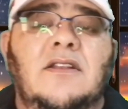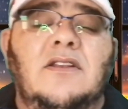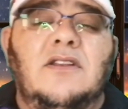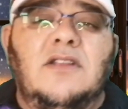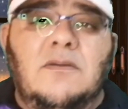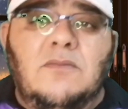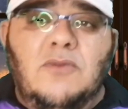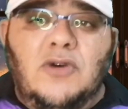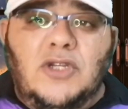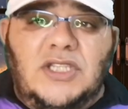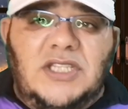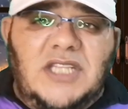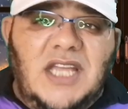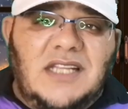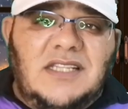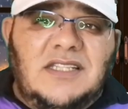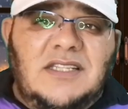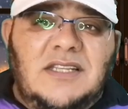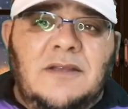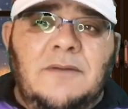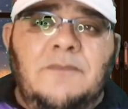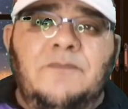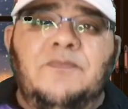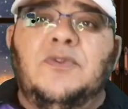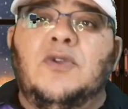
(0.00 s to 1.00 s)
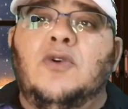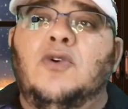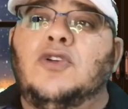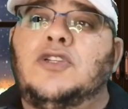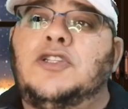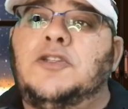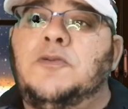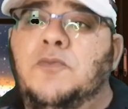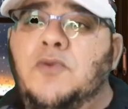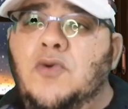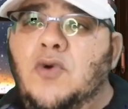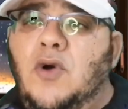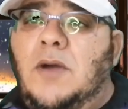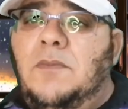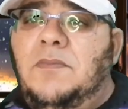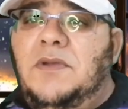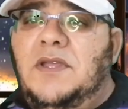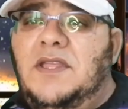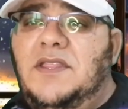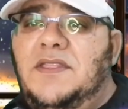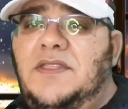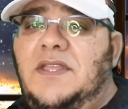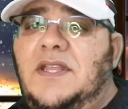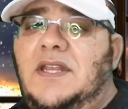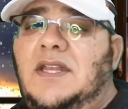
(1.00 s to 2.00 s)
لمدة أسبوع
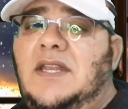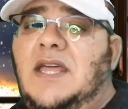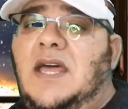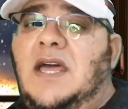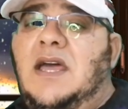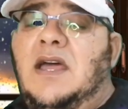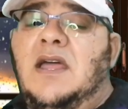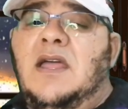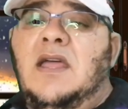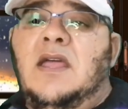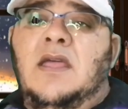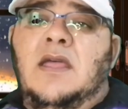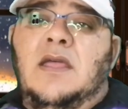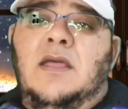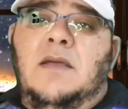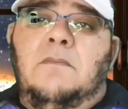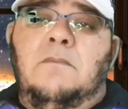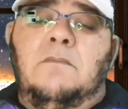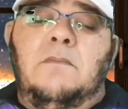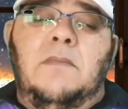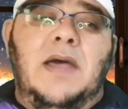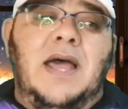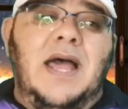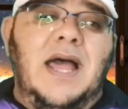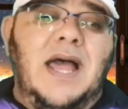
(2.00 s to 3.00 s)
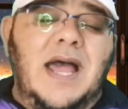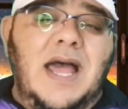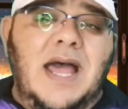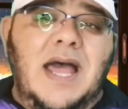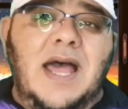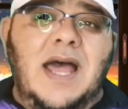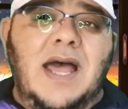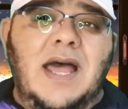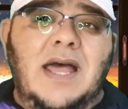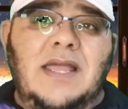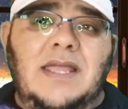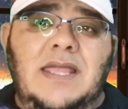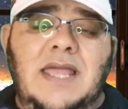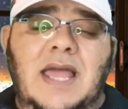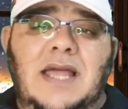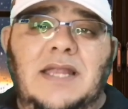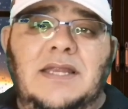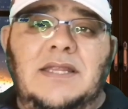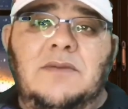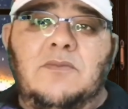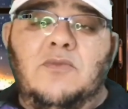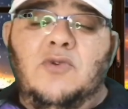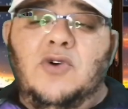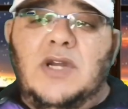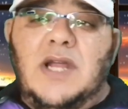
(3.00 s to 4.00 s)
بإذن الله مع
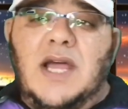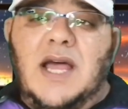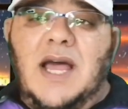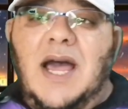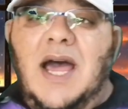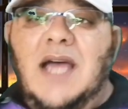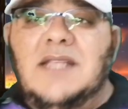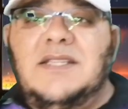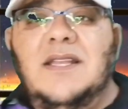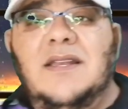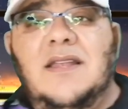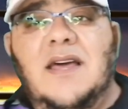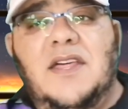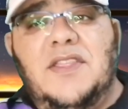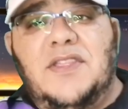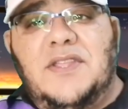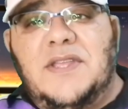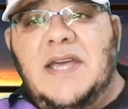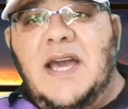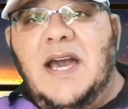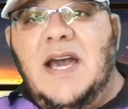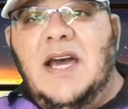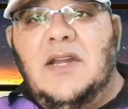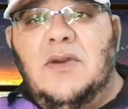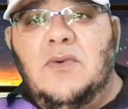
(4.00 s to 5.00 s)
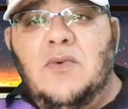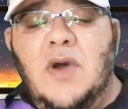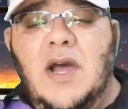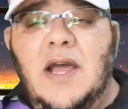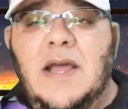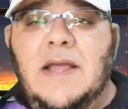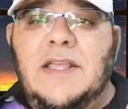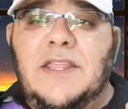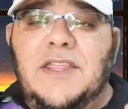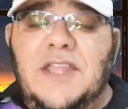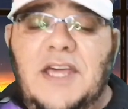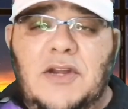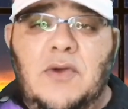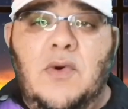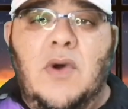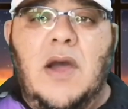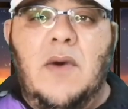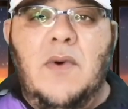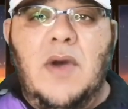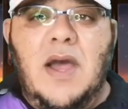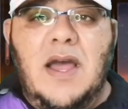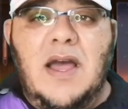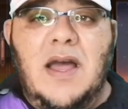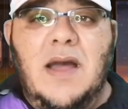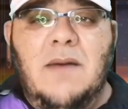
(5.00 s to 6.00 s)
يعني مراعاة الأذكار وأكثرها
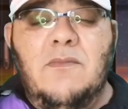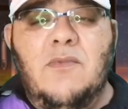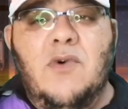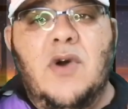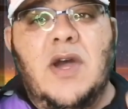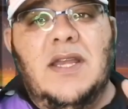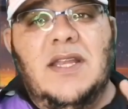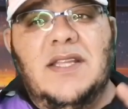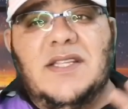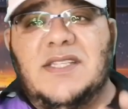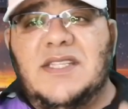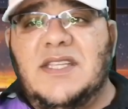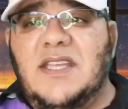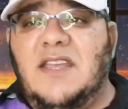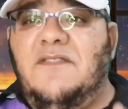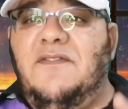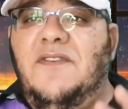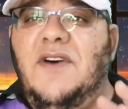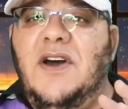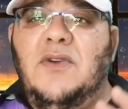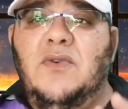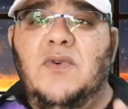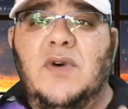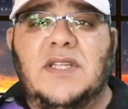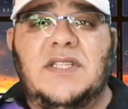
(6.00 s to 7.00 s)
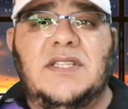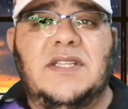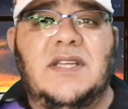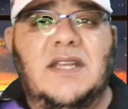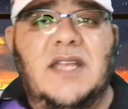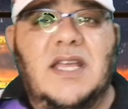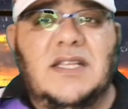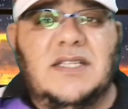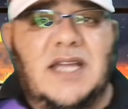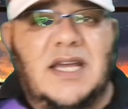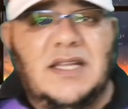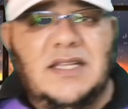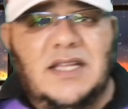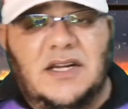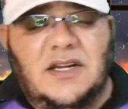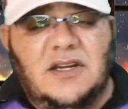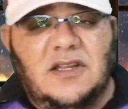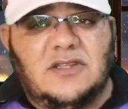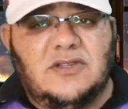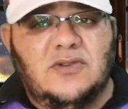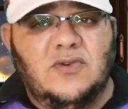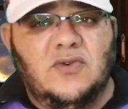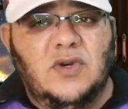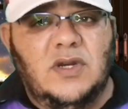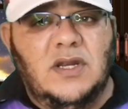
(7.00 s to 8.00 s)
وأهمها الاستغفار والصلاة على
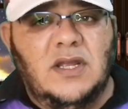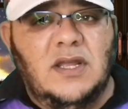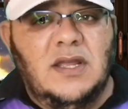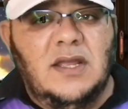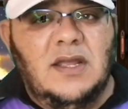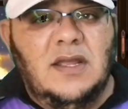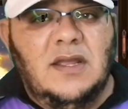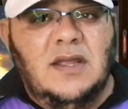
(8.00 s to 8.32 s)
الرسول